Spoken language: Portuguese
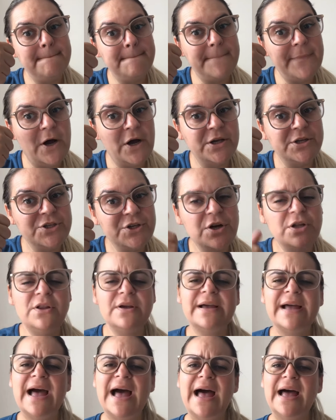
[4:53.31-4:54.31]
Pode
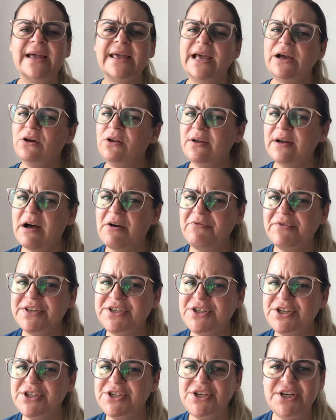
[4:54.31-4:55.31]
colocar. Quer colocar um
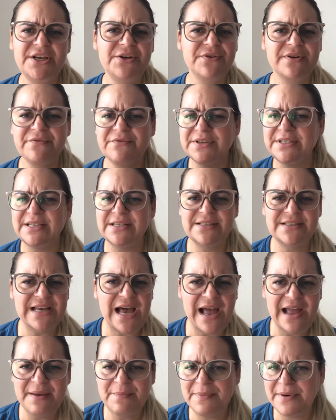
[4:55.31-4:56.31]
vestidinho que você
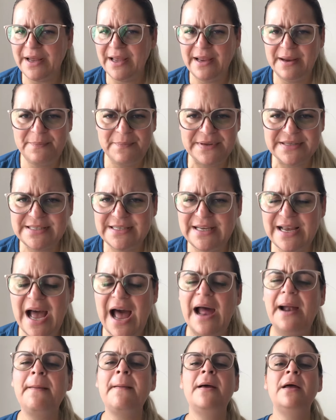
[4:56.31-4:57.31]
sai para ir
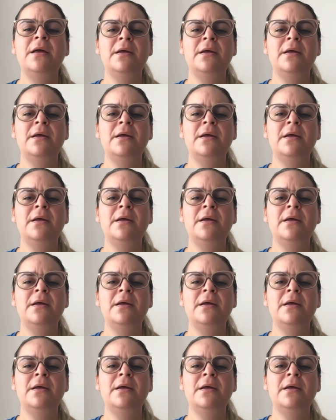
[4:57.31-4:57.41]
passear?